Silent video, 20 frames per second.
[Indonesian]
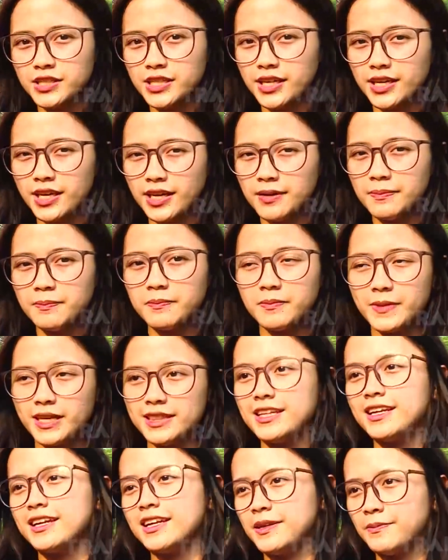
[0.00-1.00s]
jadi kayak
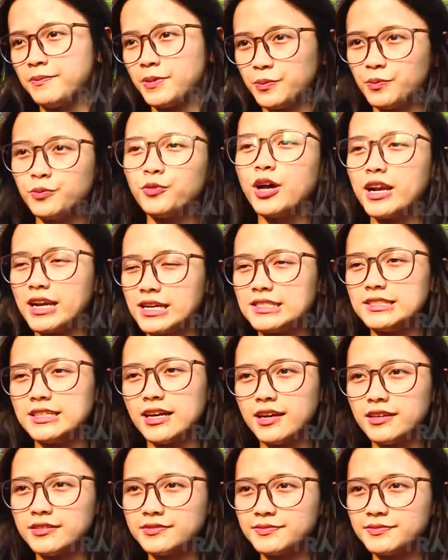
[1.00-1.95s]
better di perempuan aja